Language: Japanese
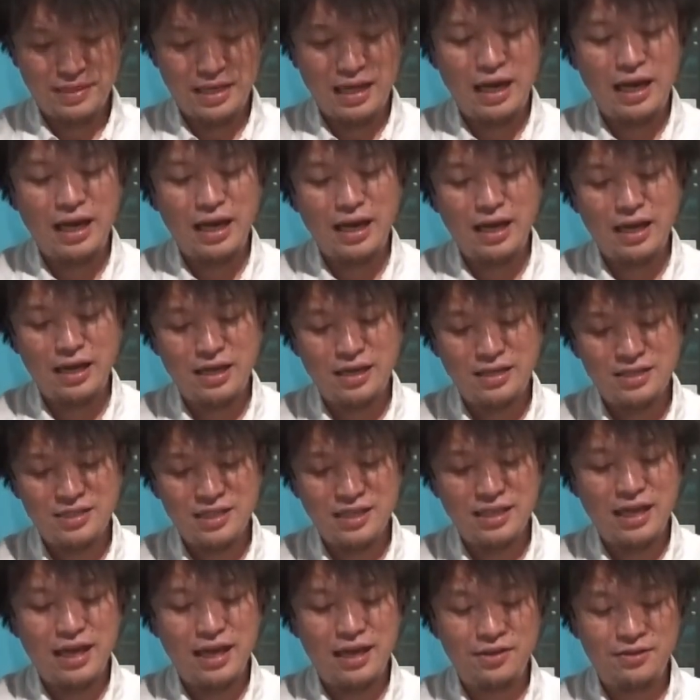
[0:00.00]
ああ、
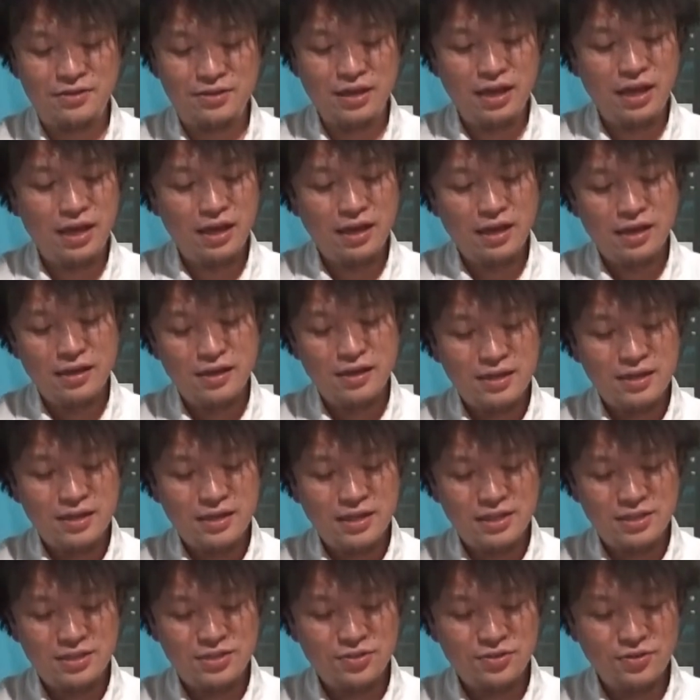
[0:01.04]
じゃないとね。
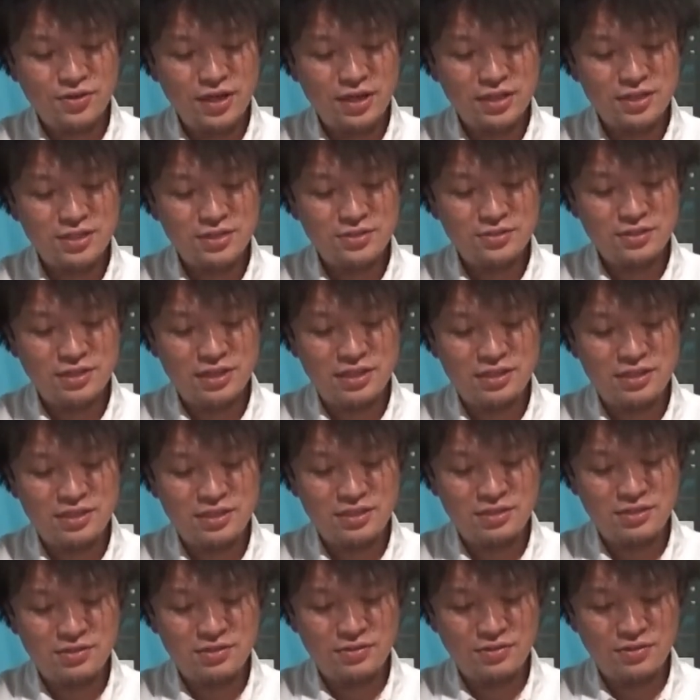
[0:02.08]
忙しくて
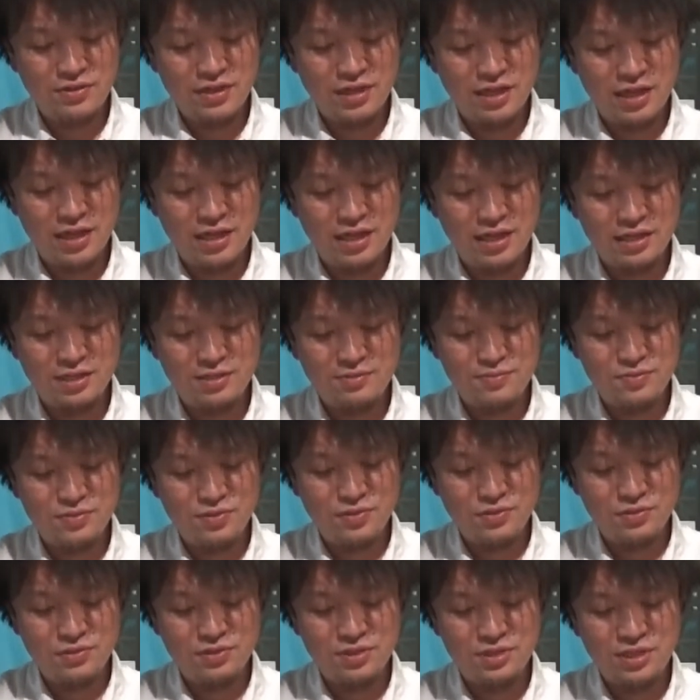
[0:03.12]
しんどいから鉄分
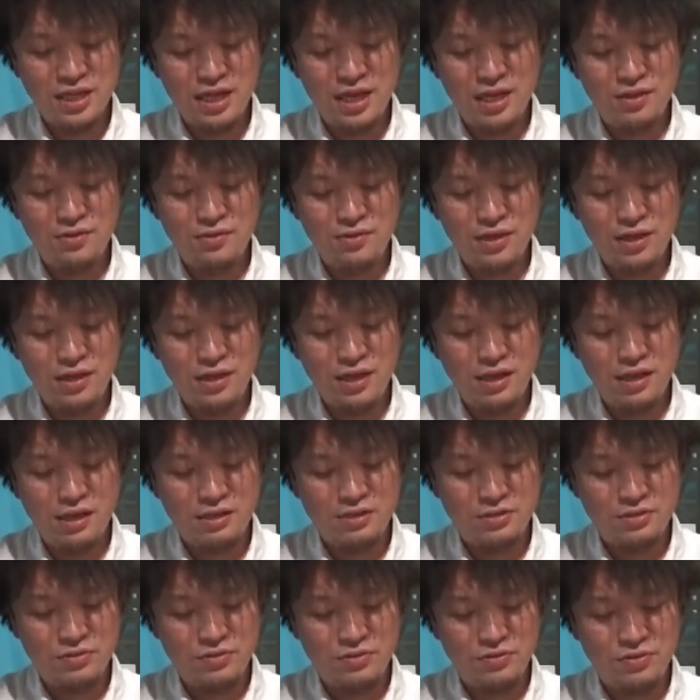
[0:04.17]
補給したいのにって
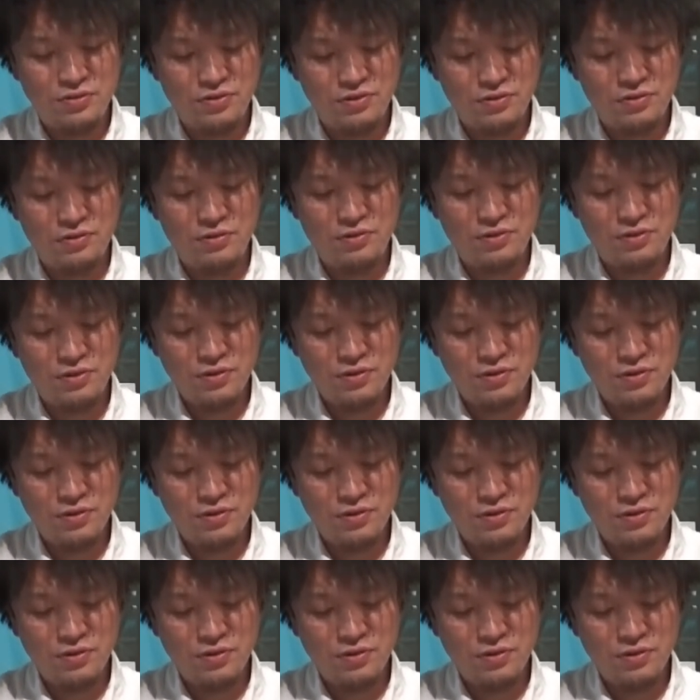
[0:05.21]
な状況。